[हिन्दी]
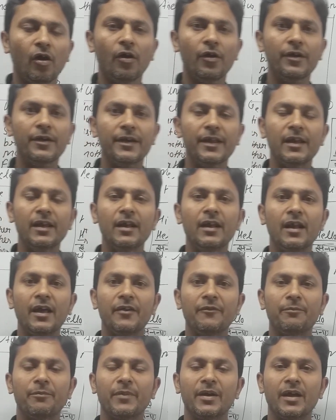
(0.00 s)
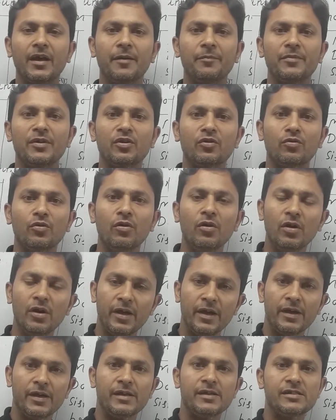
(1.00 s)
और डेली लाइफ में आप इनको
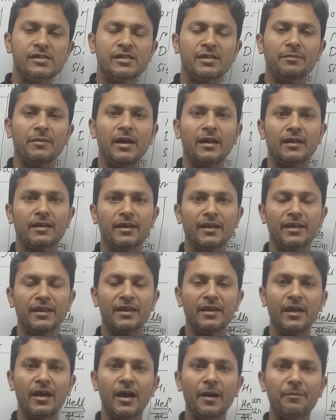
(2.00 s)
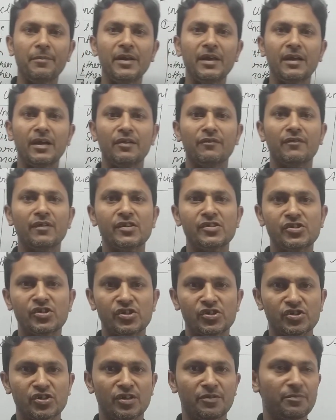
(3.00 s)
इस्तेमाल करेंगे अपनी
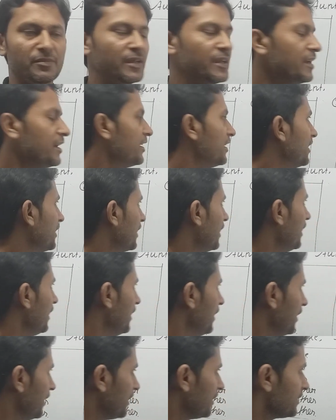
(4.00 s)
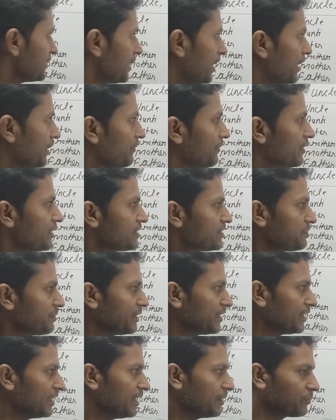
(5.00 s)
कन्वर्सेशन में ठीक है ये सारे वर्ड्स
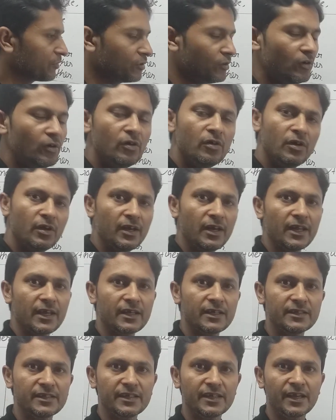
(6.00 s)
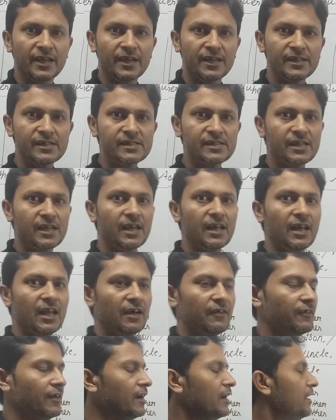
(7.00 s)
मैंने आपको लिख दिए हैं इसके
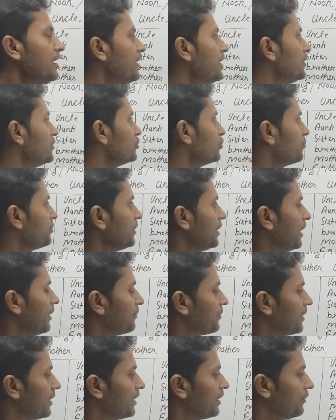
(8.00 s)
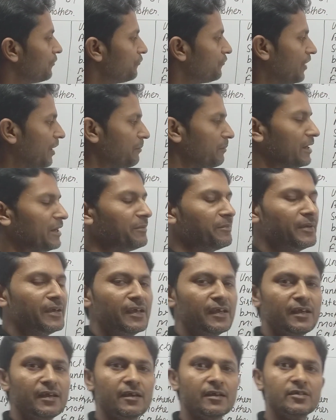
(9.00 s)
अलावा जो भी आपके फैमिली
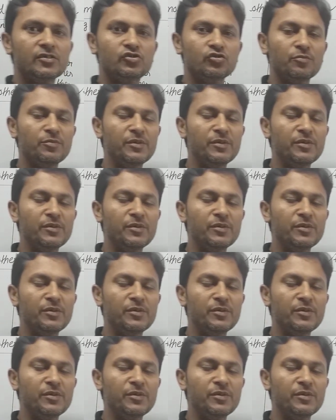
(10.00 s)
में जो